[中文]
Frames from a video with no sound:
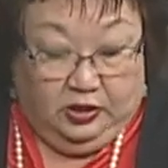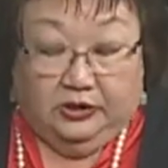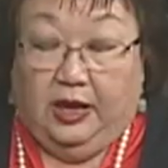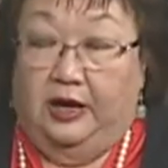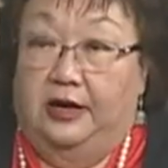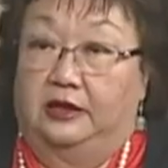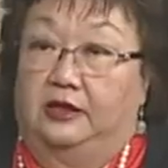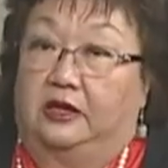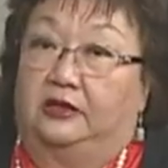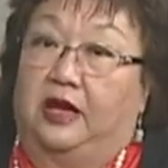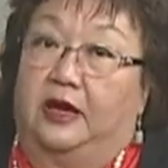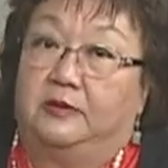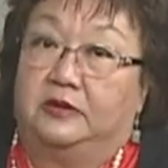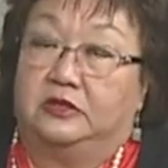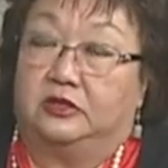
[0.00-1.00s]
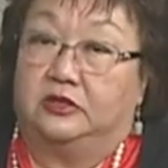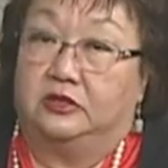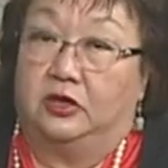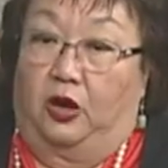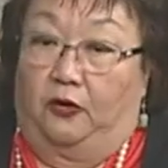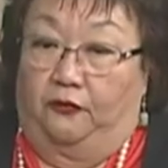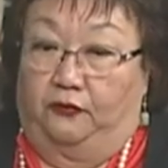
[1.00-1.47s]
当然呢，他们是
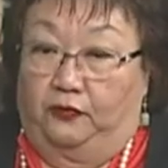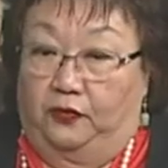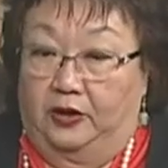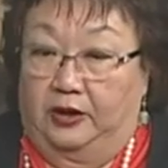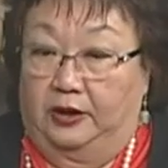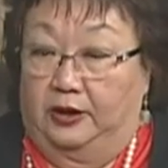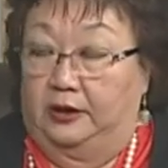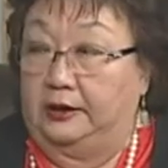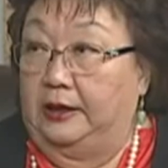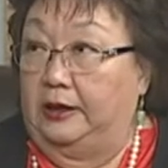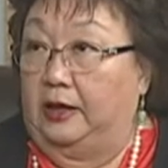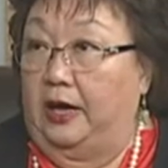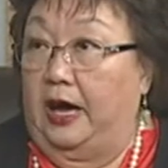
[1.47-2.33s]
要符合那个